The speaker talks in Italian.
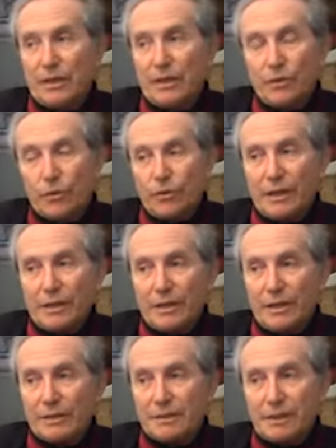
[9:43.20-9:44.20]
Io
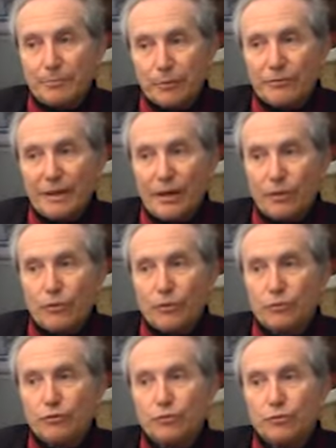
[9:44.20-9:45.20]
qualche tempo fa ho
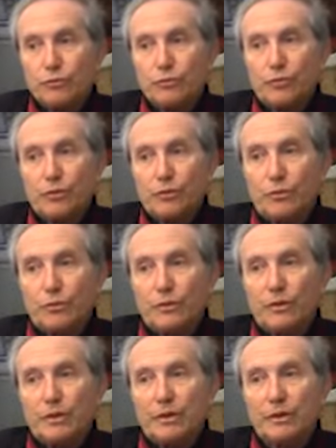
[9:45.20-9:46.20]
conosciuto
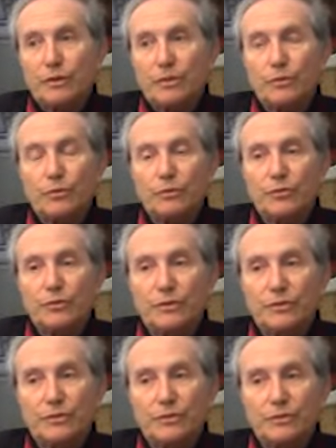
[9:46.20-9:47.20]
un, un,